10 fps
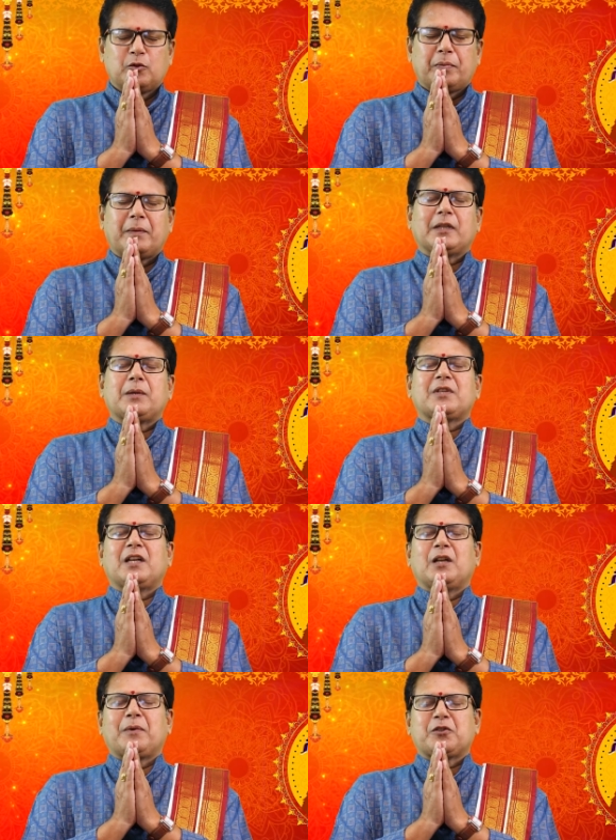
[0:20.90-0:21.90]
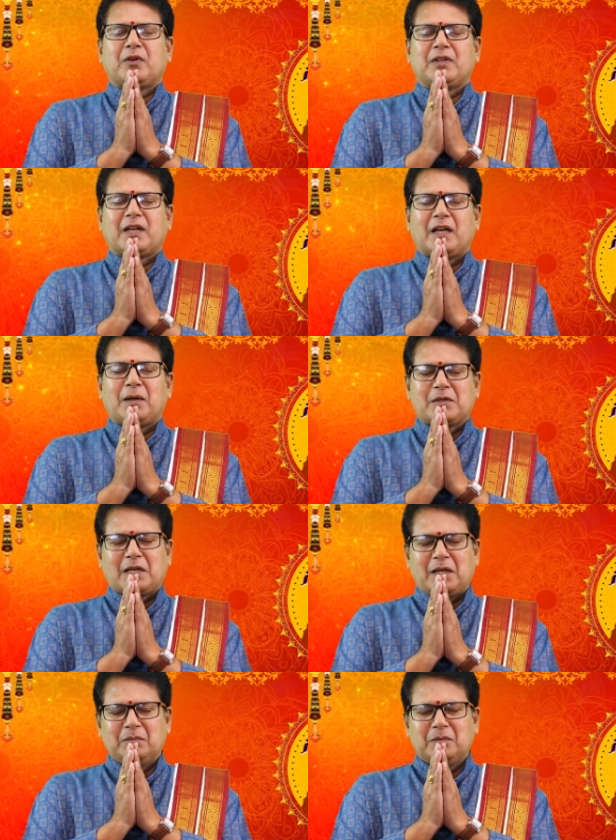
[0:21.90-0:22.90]
సుప్రభాతం ఛానల్ ప్రేక్షకులందరికీ
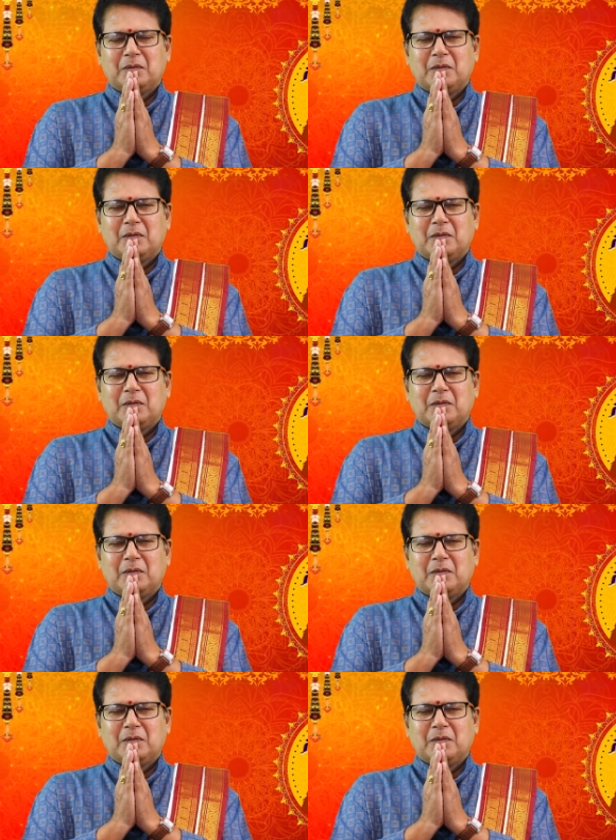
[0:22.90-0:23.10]
నమస్కారం